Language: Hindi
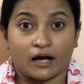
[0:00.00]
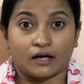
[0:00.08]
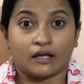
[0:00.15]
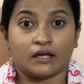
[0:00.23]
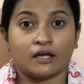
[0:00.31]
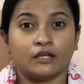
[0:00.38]
आ
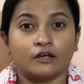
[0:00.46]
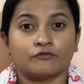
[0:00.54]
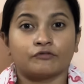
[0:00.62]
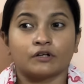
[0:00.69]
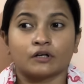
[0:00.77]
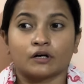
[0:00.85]
रही है या
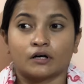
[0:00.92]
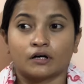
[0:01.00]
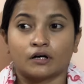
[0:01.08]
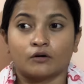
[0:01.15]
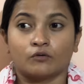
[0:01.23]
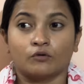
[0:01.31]
फिर
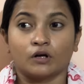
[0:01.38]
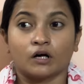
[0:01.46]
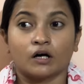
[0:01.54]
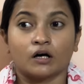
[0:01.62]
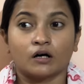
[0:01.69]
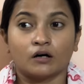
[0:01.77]
उनका